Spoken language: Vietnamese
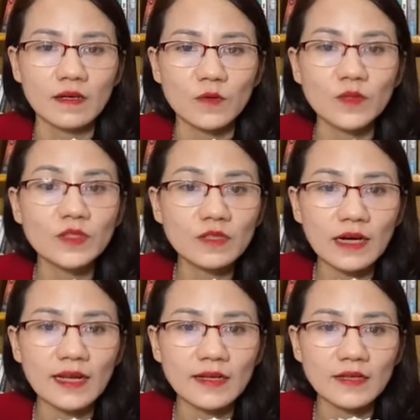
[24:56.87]
à, cũng như
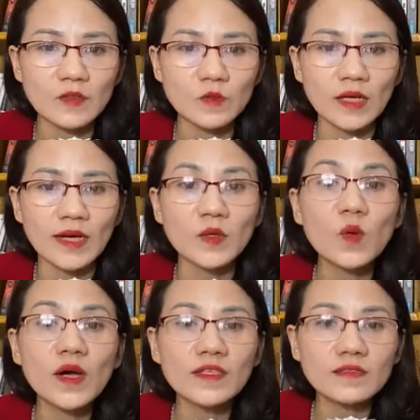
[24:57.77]
thức ăn chúng ta
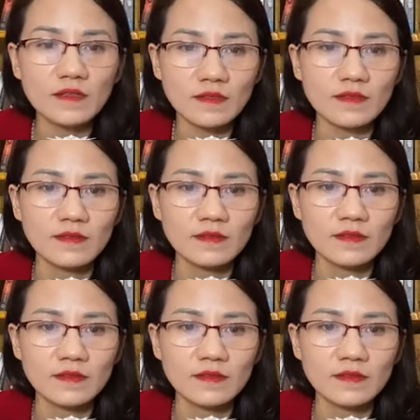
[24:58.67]
hãy nuôi dưỡng